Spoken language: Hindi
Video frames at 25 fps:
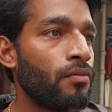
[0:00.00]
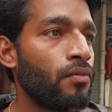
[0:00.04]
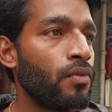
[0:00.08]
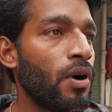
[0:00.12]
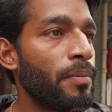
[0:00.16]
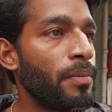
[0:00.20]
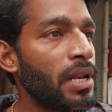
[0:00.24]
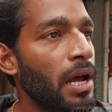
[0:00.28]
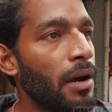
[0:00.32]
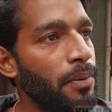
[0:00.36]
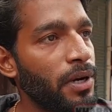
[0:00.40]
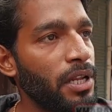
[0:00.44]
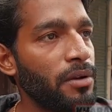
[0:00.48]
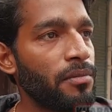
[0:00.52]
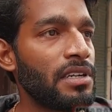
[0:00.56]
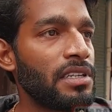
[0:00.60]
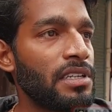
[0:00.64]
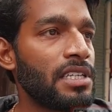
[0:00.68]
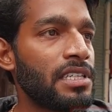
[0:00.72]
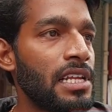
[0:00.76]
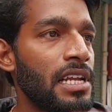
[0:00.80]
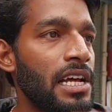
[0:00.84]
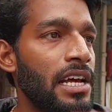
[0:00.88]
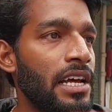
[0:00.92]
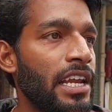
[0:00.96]
वो मतलब अपनी
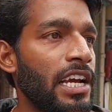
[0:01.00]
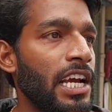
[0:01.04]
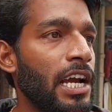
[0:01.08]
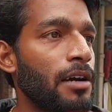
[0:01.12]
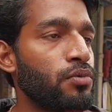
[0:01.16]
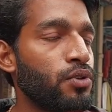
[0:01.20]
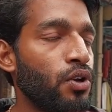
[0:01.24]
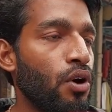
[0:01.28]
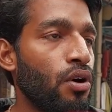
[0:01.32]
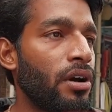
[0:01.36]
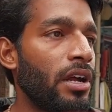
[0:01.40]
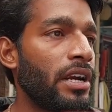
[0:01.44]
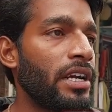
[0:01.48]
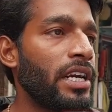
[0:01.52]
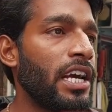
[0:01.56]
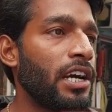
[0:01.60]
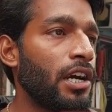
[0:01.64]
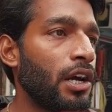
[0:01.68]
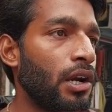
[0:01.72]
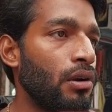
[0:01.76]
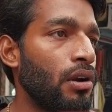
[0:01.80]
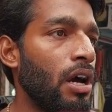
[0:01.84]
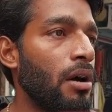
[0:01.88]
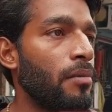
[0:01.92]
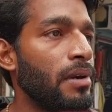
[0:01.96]
मर्जी चला रहेगा अब जो करना है
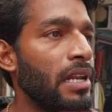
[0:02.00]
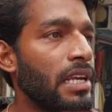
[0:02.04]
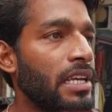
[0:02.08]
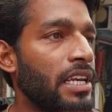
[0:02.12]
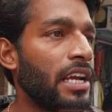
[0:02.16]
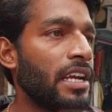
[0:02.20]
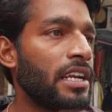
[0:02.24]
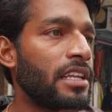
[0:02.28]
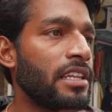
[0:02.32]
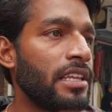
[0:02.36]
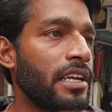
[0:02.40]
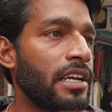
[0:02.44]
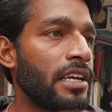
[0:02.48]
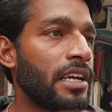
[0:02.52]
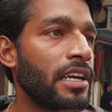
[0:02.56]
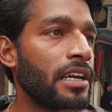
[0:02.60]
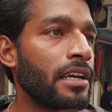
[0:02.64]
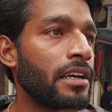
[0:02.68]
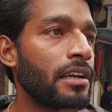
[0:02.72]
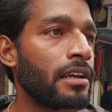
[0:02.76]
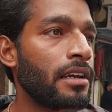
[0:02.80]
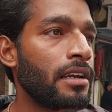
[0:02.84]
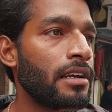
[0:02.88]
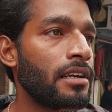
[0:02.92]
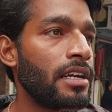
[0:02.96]
कर लो हम के नहीं देंगे
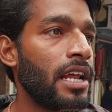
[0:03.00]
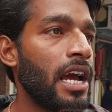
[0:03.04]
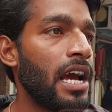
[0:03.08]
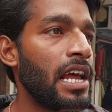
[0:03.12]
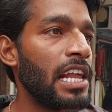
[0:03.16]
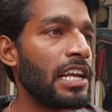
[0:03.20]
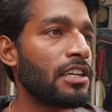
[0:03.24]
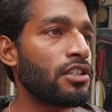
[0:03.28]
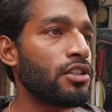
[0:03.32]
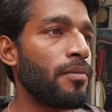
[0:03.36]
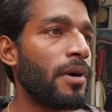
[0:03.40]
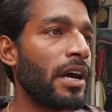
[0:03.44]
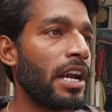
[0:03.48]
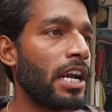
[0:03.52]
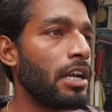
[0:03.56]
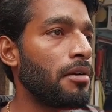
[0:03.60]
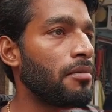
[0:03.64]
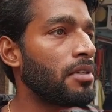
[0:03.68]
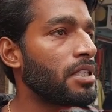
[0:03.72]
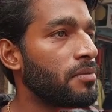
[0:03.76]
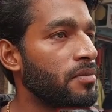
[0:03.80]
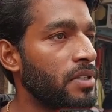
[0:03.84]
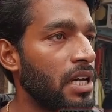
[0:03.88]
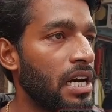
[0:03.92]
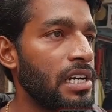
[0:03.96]
डायल एक सौ ने
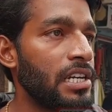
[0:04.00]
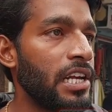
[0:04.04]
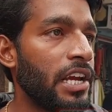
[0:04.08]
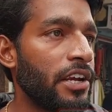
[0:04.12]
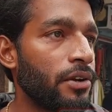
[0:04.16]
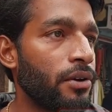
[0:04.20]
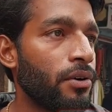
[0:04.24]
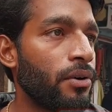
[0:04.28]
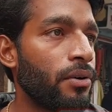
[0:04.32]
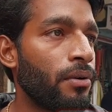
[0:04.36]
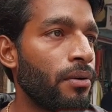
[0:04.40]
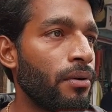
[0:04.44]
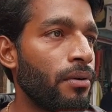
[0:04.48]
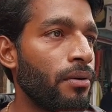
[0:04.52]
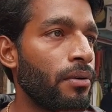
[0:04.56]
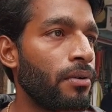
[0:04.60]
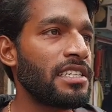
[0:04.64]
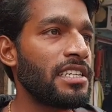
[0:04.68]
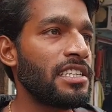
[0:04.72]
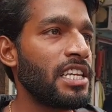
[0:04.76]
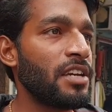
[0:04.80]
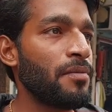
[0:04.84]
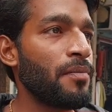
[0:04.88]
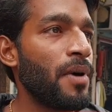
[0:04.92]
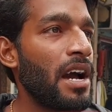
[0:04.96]
भी समझा लिया इनको
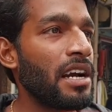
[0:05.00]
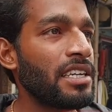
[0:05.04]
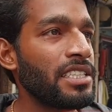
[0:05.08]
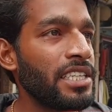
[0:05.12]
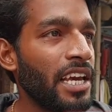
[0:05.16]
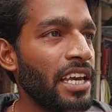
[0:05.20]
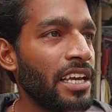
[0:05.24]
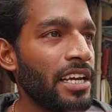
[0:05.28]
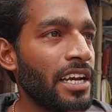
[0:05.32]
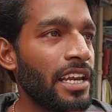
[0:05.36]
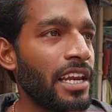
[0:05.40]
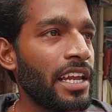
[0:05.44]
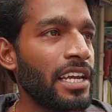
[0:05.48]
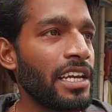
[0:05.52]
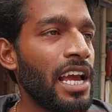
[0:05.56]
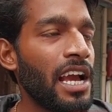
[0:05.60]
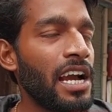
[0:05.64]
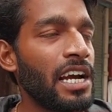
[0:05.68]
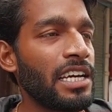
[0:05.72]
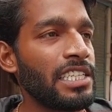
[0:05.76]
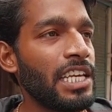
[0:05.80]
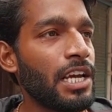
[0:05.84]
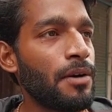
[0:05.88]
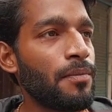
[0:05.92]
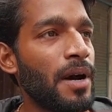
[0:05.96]
से मांग यही करेंगे
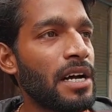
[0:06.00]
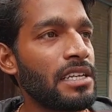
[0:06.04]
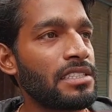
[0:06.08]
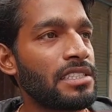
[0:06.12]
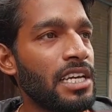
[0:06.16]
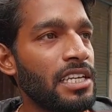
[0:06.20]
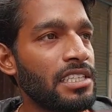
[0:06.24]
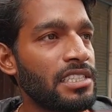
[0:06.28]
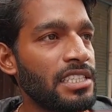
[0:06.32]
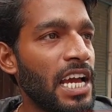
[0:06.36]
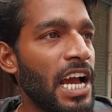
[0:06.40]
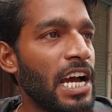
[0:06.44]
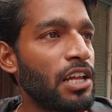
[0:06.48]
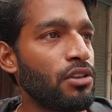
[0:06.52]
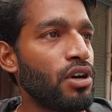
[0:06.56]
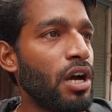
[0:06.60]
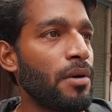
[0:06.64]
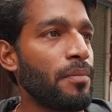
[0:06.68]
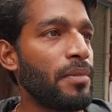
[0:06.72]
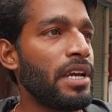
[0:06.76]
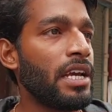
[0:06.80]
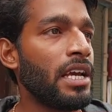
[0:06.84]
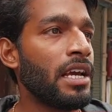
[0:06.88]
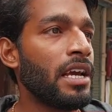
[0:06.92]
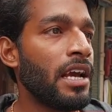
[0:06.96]
अगर ये बात सच है तो
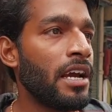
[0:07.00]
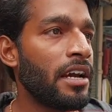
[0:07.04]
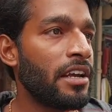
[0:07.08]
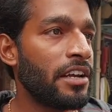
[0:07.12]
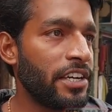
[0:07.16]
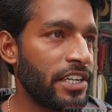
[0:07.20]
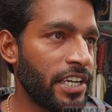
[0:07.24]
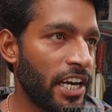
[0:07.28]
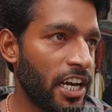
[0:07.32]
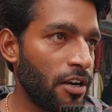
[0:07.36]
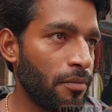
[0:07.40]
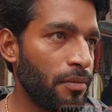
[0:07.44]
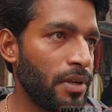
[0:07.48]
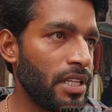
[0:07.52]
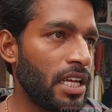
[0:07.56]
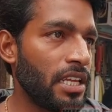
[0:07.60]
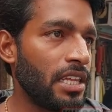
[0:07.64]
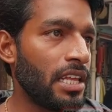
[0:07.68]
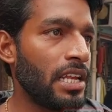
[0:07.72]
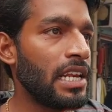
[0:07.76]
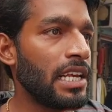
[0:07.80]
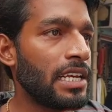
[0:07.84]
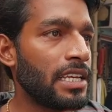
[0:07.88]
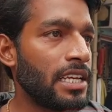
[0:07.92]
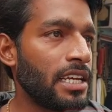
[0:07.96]
हमें रिटर्न में दे
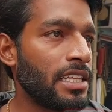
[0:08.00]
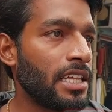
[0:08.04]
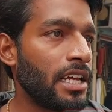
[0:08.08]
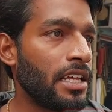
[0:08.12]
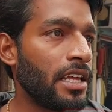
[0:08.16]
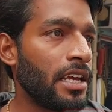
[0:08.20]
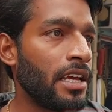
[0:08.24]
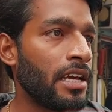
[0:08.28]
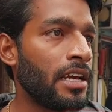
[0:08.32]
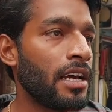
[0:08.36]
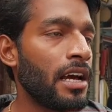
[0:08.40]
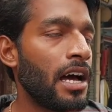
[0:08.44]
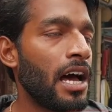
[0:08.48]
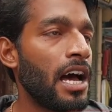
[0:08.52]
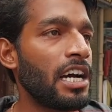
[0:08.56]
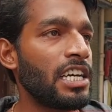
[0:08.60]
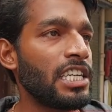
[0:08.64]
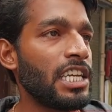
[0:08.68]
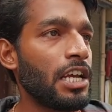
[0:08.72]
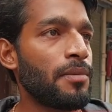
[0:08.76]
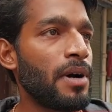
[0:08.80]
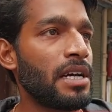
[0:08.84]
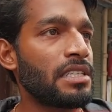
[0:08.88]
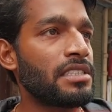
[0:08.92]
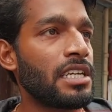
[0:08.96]
दे लिख के दे दे
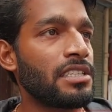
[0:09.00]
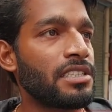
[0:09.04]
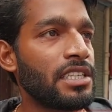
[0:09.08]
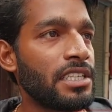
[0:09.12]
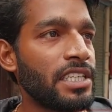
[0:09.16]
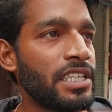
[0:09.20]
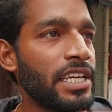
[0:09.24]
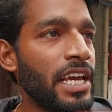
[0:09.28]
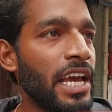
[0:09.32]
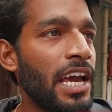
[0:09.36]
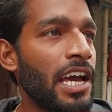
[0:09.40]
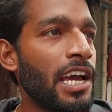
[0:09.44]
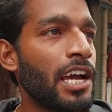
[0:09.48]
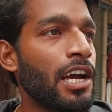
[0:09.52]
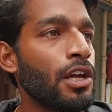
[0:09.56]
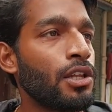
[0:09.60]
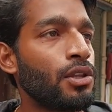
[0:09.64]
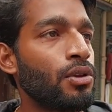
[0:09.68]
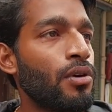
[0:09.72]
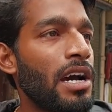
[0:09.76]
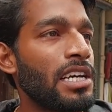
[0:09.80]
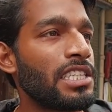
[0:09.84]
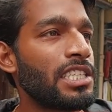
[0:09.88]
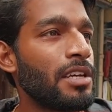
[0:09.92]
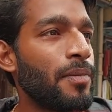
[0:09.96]
अगर ये बात सच नहीं है
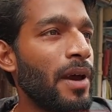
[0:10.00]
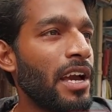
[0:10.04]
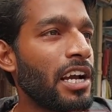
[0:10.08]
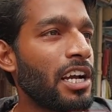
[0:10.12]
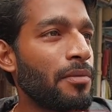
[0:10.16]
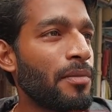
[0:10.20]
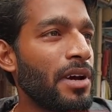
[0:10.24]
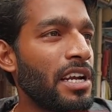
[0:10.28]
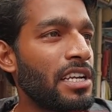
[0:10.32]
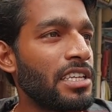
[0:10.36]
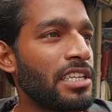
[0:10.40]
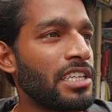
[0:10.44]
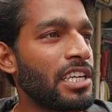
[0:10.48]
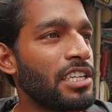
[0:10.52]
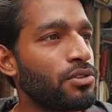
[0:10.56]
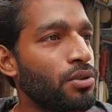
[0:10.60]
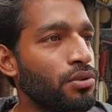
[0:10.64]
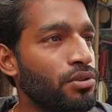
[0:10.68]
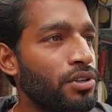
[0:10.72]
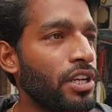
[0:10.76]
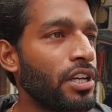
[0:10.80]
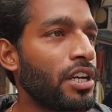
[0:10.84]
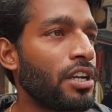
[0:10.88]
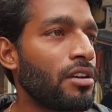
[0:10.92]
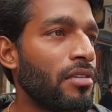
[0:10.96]
तो ऐसे बैंक मैनेजर की
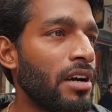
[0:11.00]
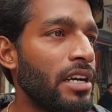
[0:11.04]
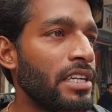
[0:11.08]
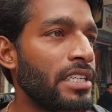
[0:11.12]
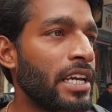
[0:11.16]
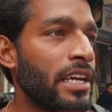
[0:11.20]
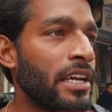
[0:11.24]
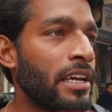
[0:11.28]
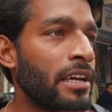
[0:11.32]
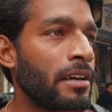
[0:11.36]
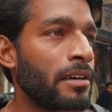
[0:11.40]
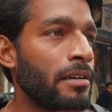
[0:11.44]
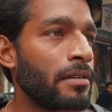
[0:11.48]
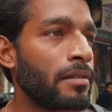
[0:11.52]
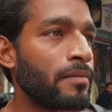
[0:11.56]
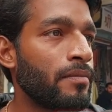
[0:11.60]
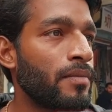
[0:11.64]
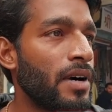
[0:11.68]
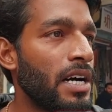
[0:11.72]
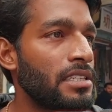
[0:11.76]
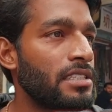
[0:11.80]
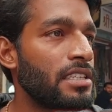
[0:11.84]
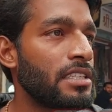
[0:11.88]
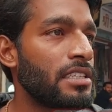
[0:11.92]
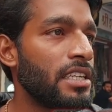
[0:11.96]
छुट्टी करवाई जाए
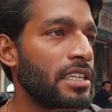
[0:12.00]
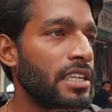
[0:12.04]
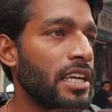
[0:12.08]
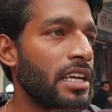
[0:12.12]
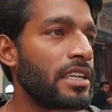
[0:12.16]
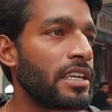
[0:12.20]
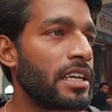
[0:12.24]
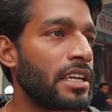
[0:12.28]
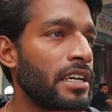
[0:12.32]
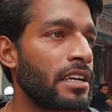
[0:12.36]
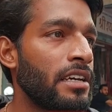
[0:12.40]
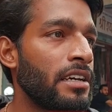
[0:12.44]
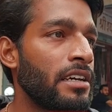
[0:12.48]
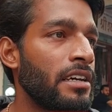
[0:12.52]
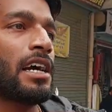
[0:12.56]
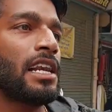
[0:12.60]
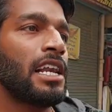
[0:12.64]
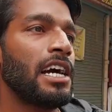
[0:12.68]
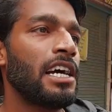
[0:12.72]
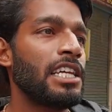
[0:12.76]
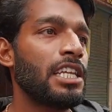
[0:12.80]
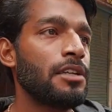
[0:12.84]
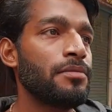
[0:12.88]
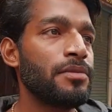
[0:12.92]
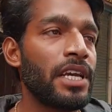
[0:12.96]
बात सीधी यही है
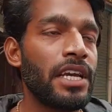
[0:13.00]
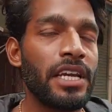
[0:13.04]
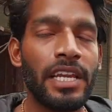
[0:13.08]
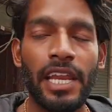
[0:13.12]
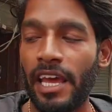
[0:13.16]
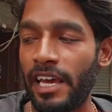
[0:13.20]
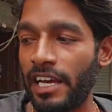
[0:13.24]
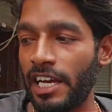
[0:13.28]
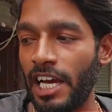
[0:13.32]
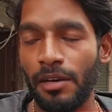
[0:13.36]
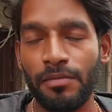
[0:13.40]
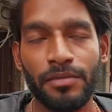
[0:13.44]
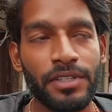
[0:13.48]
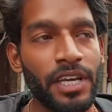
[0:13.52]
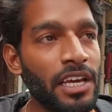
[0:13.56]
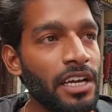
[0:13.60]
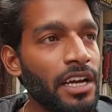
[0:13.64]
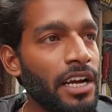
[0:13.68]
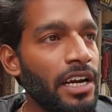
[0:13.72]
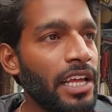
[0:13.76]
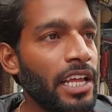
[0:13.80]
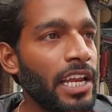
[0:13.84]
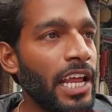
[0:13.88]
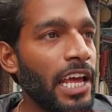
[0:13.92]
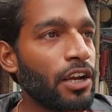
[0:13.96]
कल कदम यही रहेगा हम
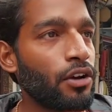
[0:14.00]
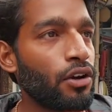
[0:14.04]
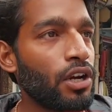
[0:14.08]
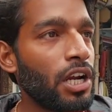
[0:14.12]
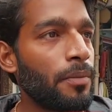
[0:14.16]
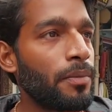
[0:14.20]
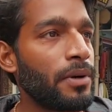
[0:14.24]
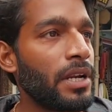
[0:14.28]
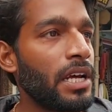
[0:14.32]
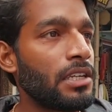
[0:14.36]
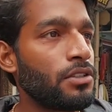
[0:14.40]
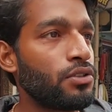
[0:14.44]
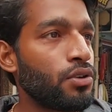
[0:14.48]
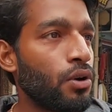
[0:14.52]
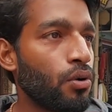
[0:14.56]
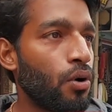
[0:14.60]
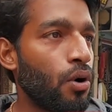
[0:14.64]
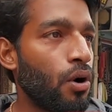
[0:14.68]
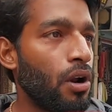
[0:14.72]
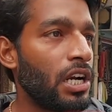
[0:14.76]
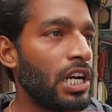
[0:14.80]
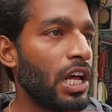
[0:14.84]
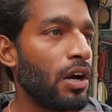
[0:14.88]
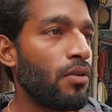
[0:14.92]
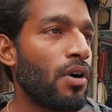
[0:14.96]
यही खड़े रहेंगे और अपना जो
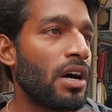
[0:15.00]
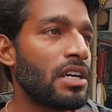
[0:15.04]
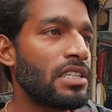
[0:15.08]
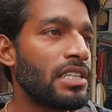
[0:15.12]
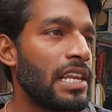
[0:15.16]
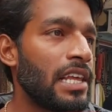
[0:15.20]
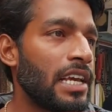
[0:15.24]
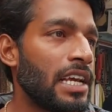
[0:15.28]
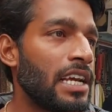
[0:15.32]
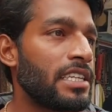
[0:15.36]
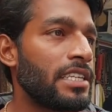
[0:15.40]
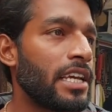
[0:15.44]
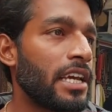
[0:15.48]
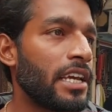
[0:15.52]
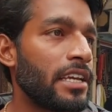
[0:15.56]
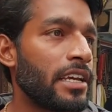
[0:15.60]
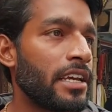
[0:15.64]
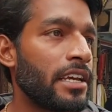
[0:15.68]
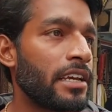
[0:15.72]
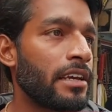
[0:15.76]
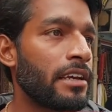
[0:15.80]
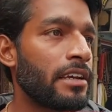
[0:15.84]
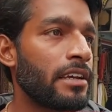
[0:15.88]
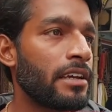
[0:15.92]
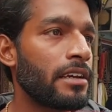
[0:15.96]
गोल्ड है वो आज लेके
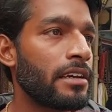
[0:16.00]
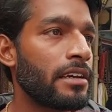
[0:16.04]
जाएंगे